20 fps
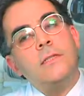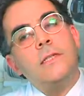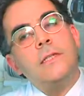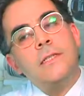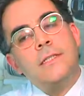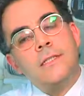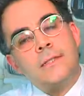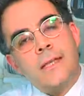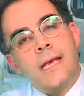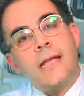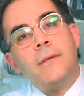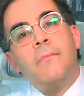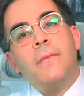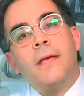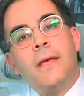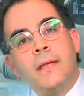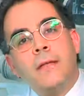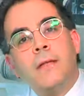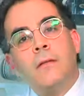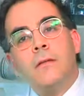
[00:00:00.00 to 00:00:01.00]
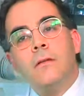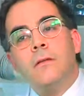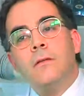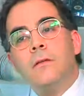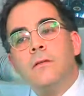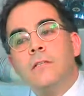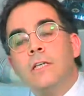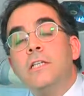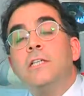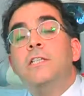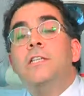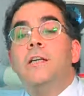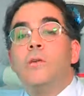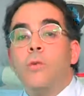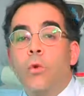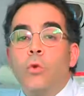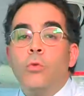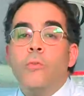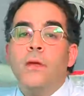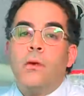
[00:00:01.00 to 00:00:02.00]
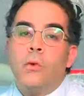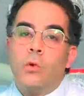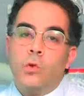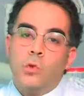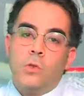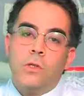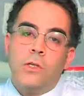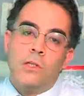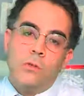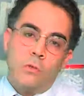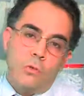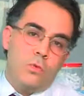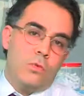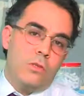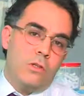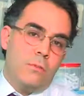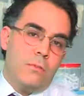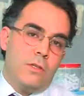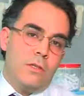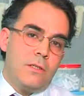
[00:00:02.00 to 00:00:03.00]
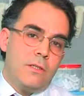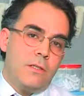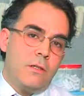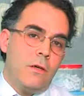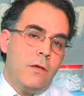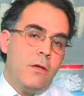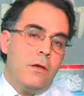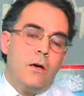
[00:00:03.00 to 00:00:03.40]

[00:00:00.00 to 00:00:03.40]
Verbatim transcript: istenmeyen, e, hijyen olmayan koşullardan kurtulabiliriz.